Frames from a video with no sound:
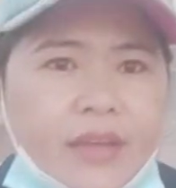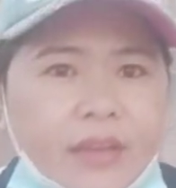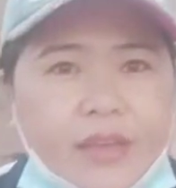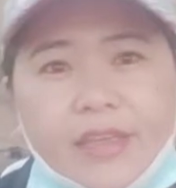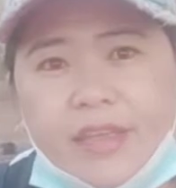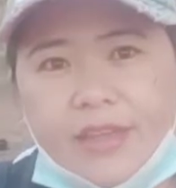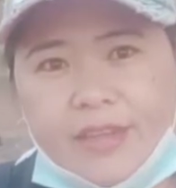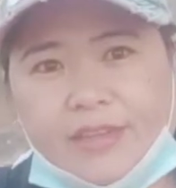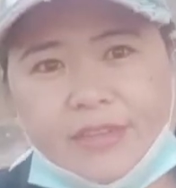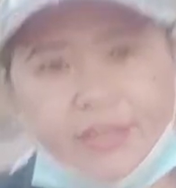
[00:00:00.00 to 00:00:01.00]

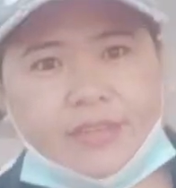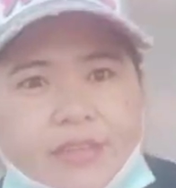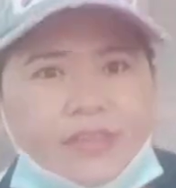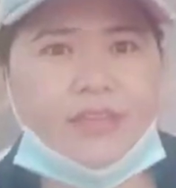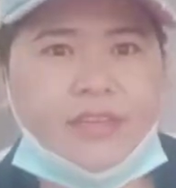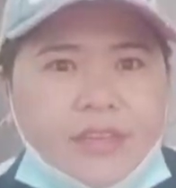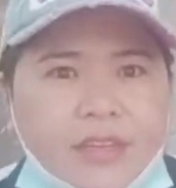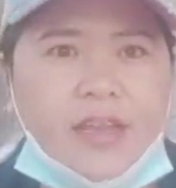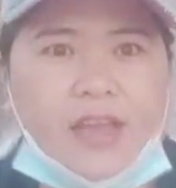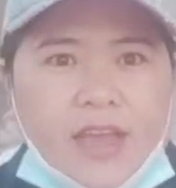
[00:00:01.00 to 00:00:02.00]
Ayan.
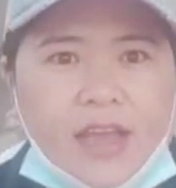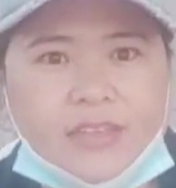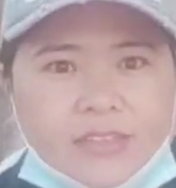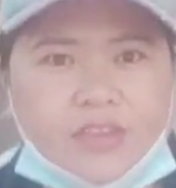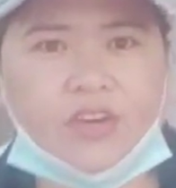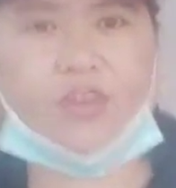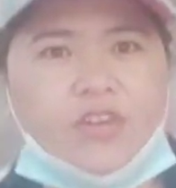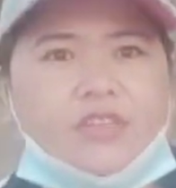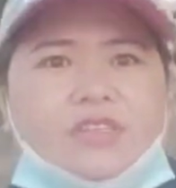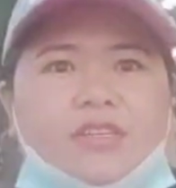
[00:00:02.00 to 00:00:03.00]
Ayan si
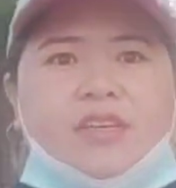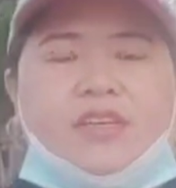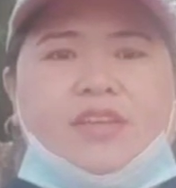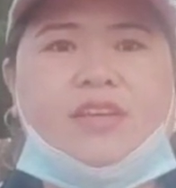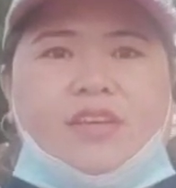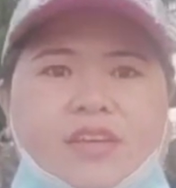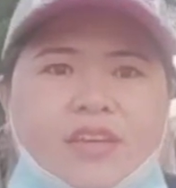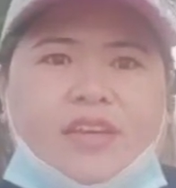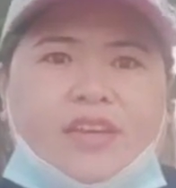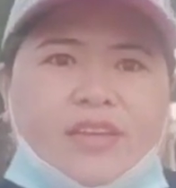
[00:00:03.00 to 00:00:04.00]
Hoss.
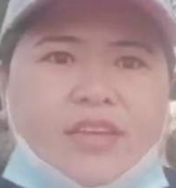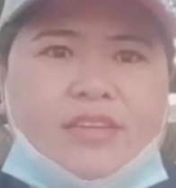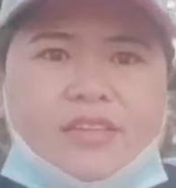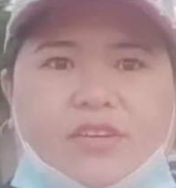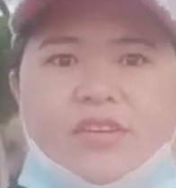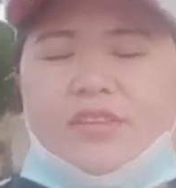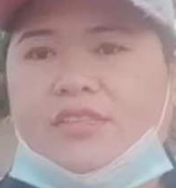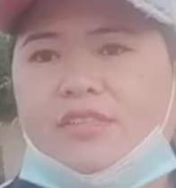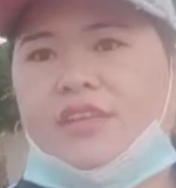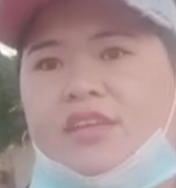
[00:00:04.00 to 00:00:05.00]
Ayan si
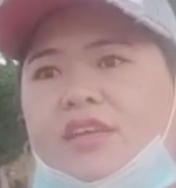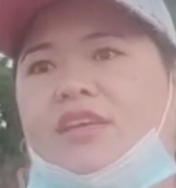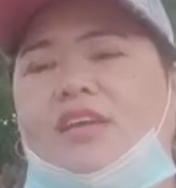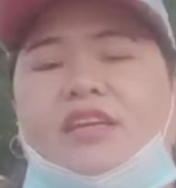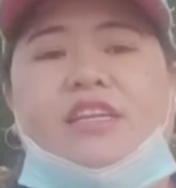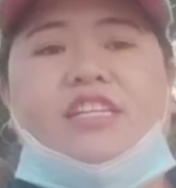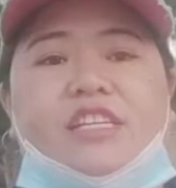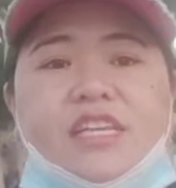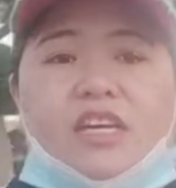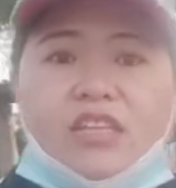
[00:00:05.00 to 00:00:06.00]
Hoss.
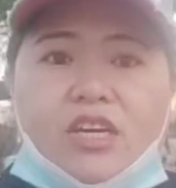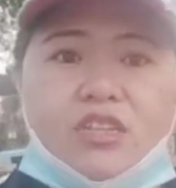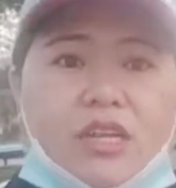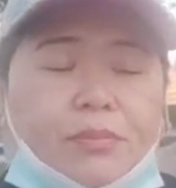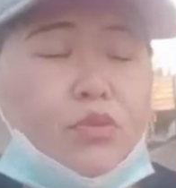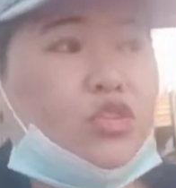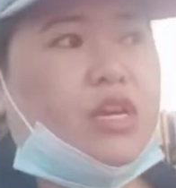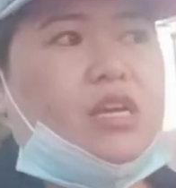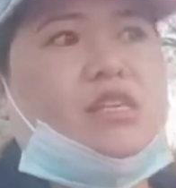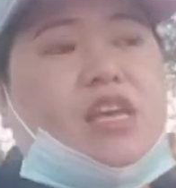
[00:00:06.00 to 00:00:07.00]
shout out na po siya
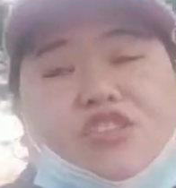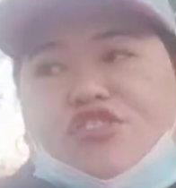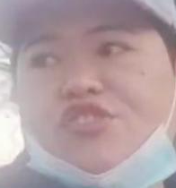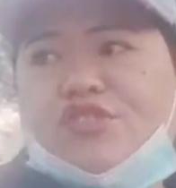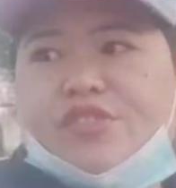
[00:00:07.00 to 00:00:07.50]
sa inyo.